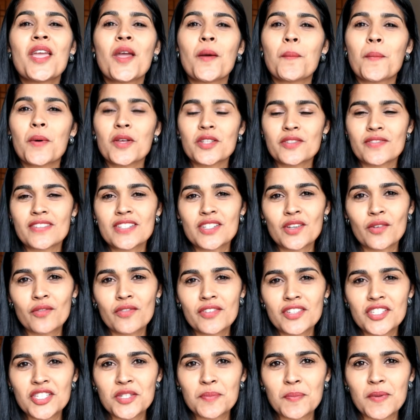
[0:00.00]
eu posso fazer um
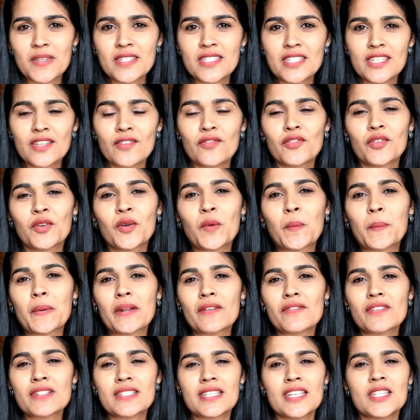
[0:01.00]
vídeo específico
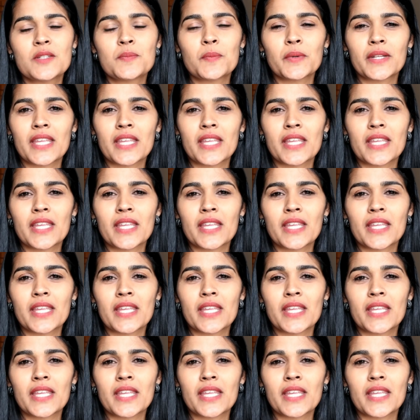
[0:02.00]
pra vocês,